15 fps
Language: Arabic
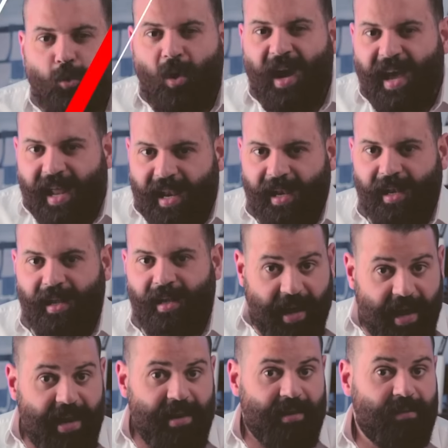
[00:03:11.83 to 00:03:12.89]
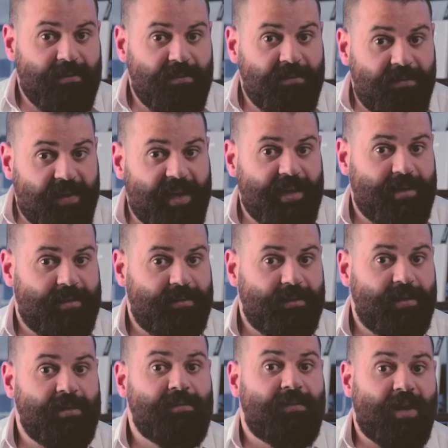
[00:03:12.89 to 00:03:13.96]
سؤال هل فعلا
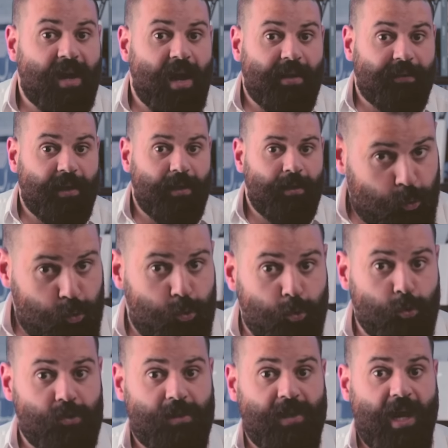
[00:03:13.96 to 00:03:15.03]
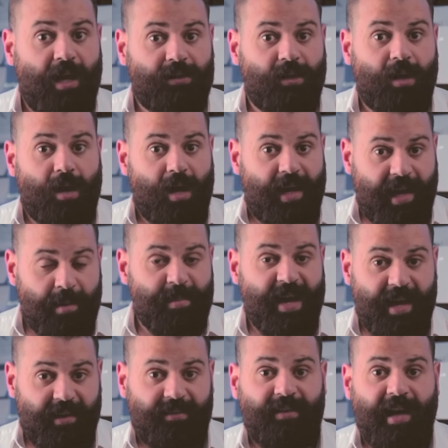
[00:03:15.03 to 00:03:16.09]
الفراعنة لصوص الحضارة
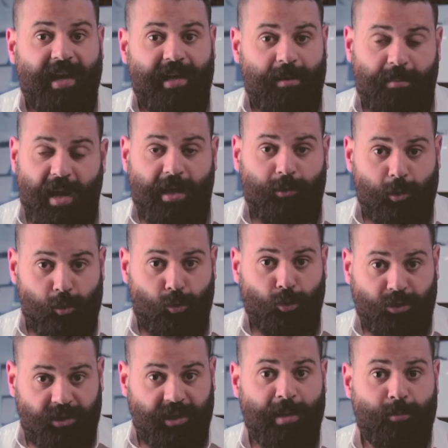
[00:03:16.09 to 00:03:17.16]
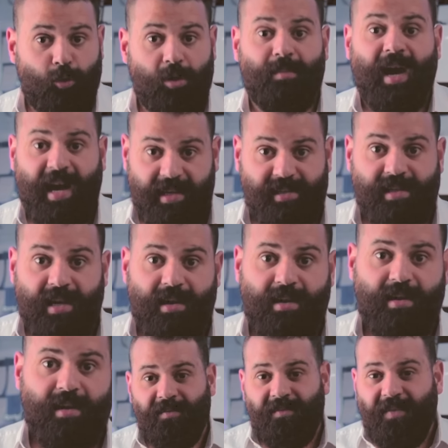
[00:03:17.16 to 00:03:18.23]
كما يدعي بعض الكتاب والباحثين
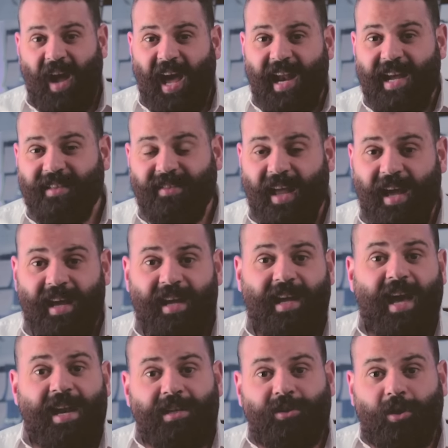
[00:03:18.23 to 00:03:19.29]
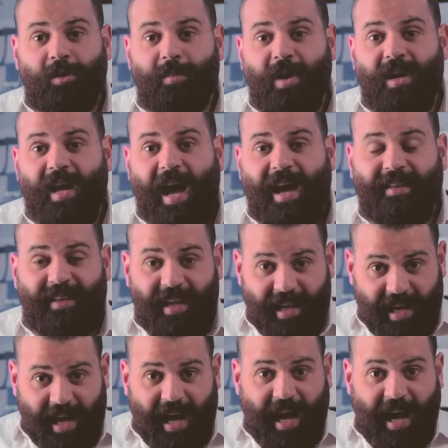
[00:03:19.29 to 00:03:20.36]
فحلقتنا كانت عبارة عن
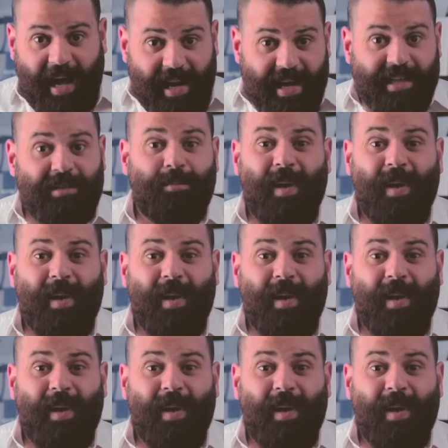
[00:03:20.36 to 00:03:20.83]
حلقة